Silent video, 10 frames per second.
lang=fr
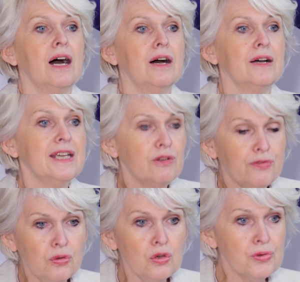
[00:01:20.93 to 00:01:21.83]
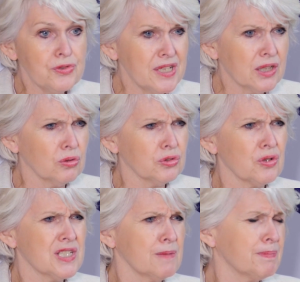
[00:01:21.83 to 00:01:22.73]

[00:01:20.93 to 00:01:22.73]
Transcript: Euh, il faut lutter contre ces